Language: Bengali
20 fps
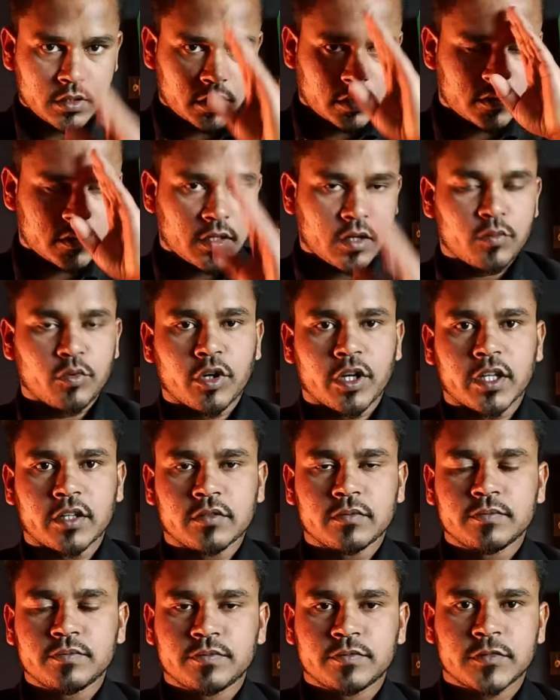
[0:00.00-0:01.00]
আসসালামু
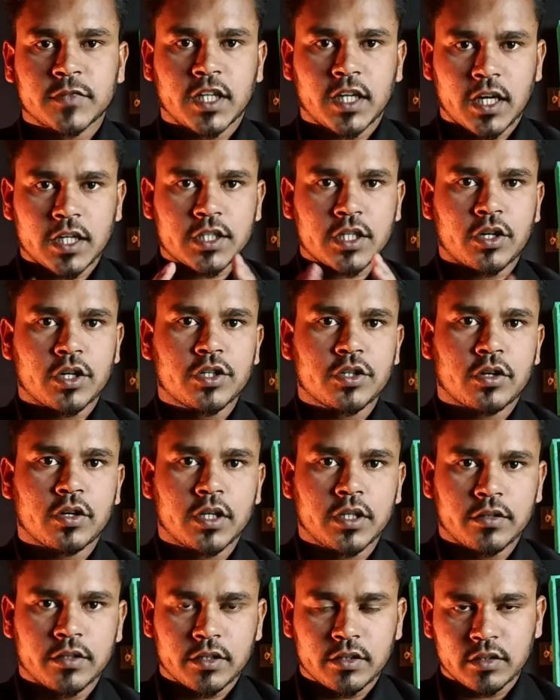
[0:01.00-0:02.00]
আলাইকুম আশা করি
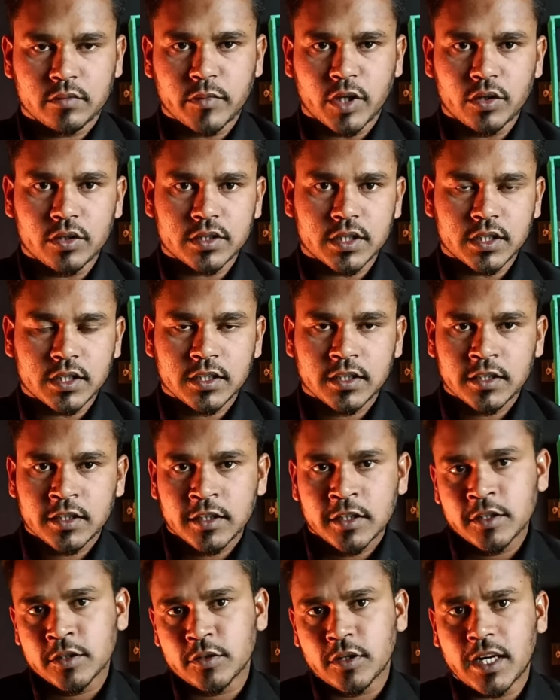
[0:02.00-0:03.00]
সকলেই অনেক অনেক ভালো আছেন
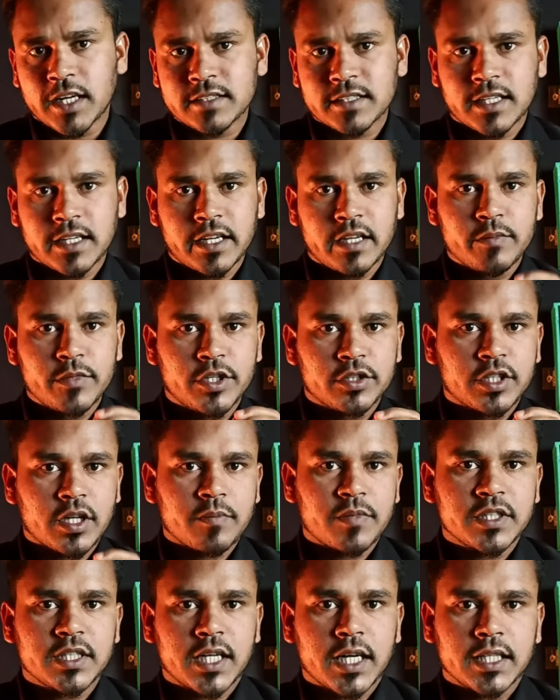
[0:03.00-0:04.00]
তো আজকের এই ভিডিওতে
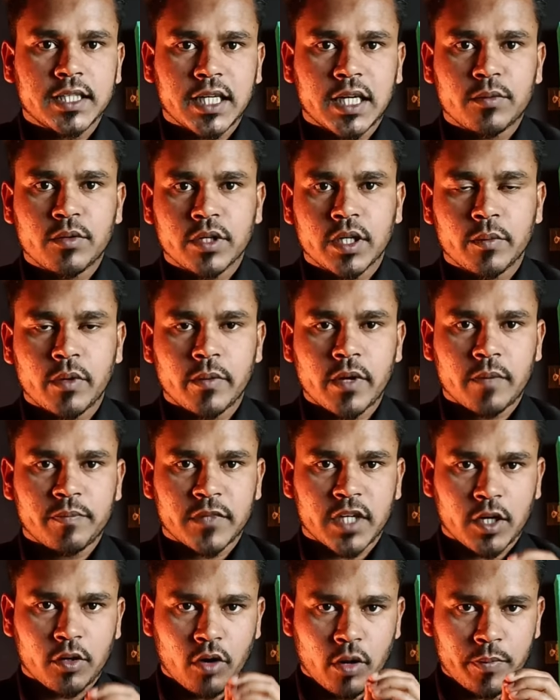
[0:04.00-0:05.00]
আপনাদেরকে দেখাবো কীভাবে
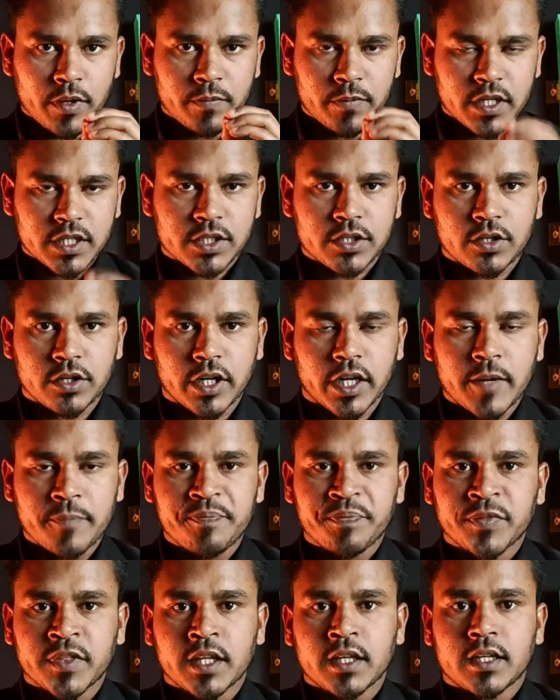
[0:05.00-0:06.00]
আপনারা কপি পেস্ট করে
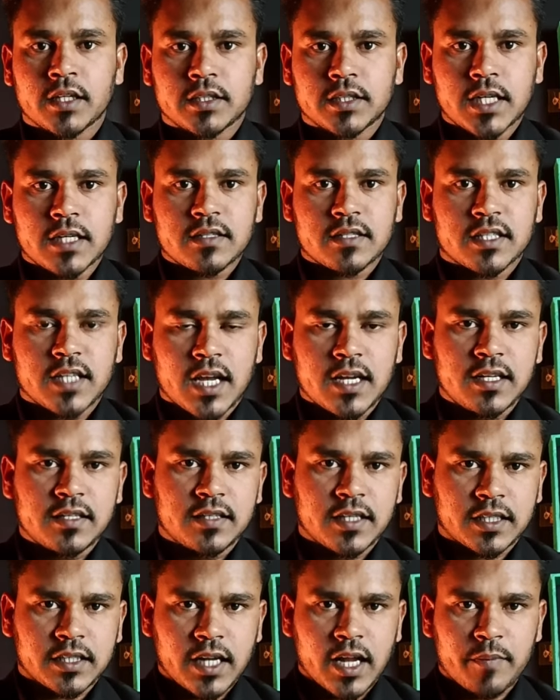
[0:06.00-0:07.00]
জাস্ট চাইনিজ
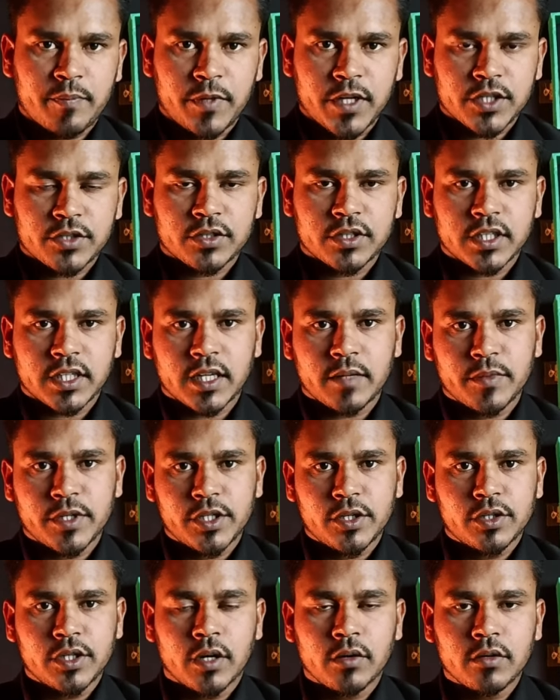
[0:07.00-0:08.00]
একটা অ্যাপ্লিকেশন থেকে
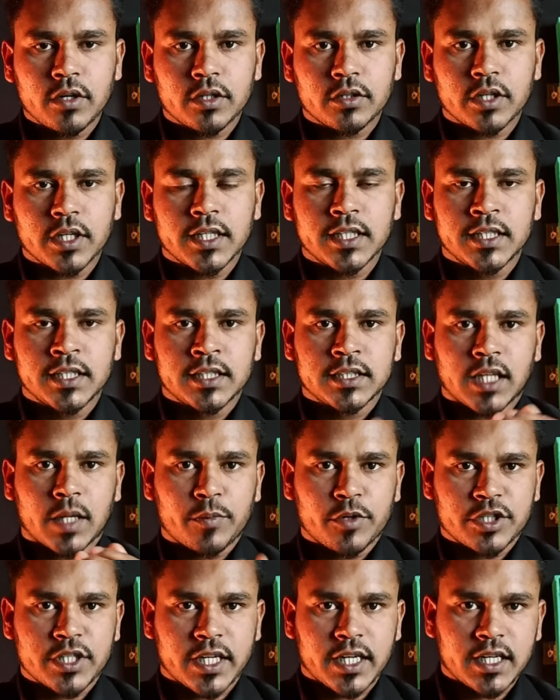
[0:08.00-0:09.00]
ভিডিও ডাউনলোড করে
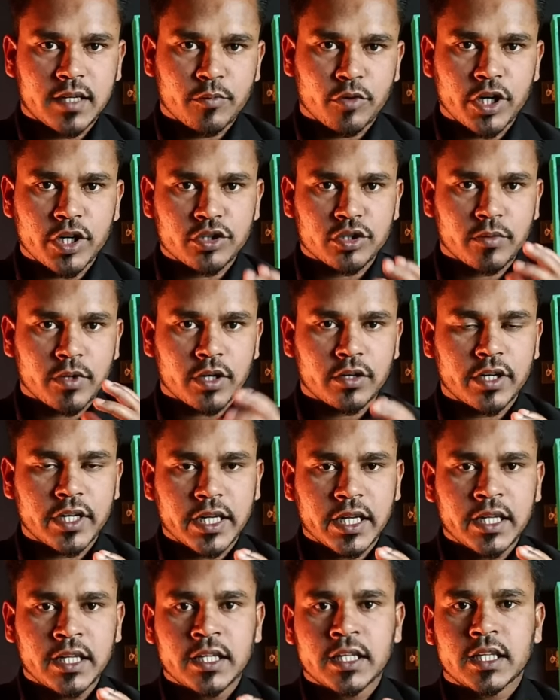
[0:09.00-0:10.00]
তারপর সেখানে বয়স ওভার করে
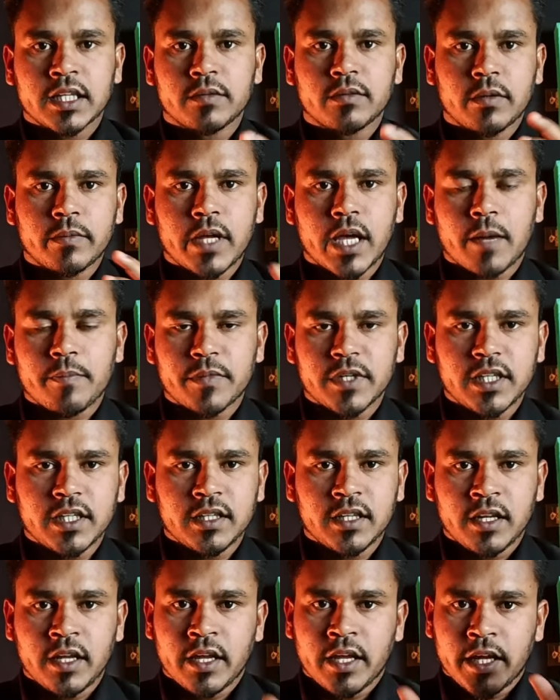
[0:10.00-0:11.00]
কীভাবে আপনি
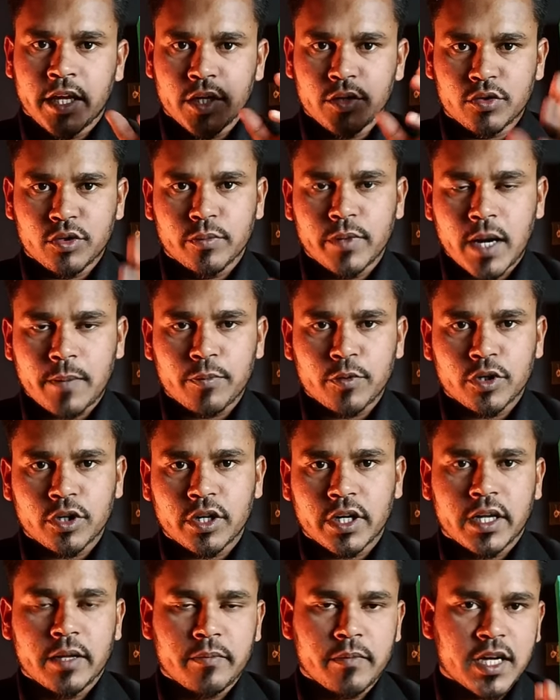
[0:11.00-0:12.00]
ইউটিউবে আপলোড
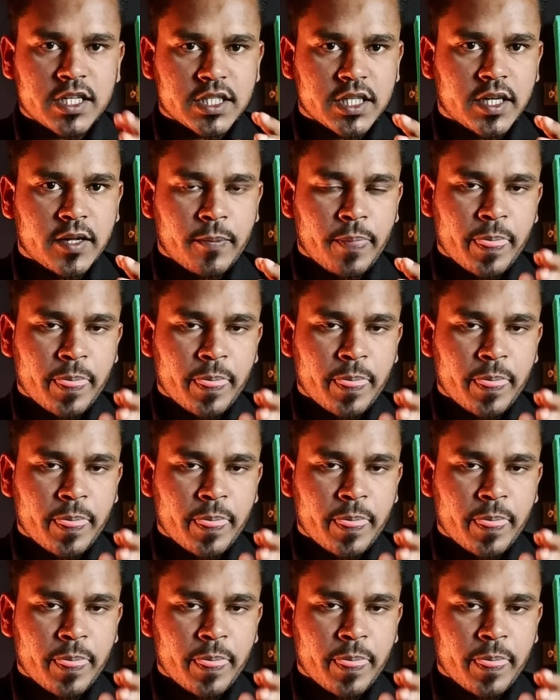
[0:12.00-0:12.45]
করে মাসে